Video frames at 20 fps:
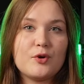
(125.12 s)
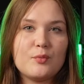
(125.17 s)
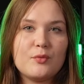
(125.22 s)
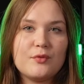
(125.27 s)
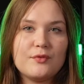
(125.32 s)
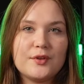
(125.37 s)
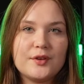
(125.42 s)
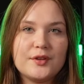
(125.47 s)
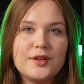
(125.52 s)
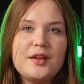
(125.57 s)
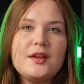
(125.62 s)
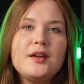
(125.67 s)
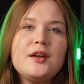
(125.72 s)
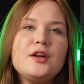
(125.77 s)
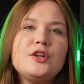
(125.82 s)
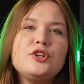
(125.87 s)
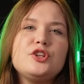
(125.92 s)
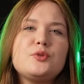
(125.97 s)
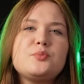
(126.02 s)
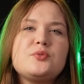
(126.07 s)
omówione,
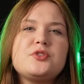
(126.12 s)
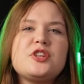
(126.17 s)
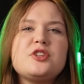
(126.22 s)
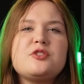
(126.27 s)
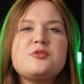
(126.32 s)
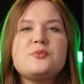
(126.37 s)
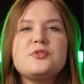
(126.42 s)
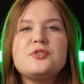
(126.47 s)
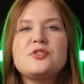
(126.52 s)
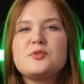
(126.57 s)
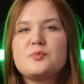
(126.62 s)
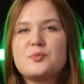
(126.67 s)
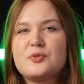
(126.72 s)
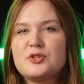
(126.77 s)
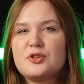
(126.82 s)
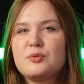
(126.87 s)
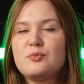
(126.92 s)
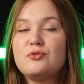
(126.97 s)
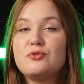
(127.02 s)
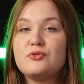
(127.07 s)
to przejdźmy do
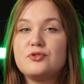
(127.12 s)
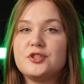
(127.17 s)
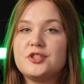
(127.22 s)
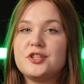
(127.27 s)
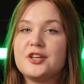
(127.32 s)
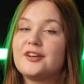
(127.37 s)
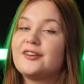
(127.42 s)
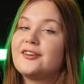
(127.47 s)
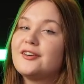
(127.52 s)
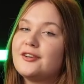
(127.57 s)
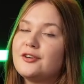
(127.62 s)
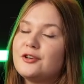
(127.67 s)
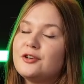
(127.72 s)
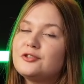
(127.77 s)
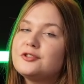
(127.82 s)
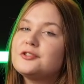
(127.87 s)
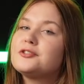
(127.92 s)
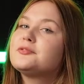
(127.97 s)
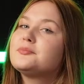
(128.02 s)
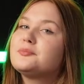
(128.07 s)
sposobu użycia.
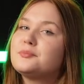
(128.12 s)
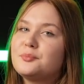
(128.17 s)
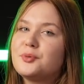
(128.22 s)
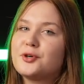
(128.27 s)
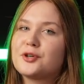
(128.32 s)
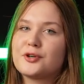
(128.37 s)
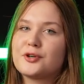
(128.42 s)
Krok po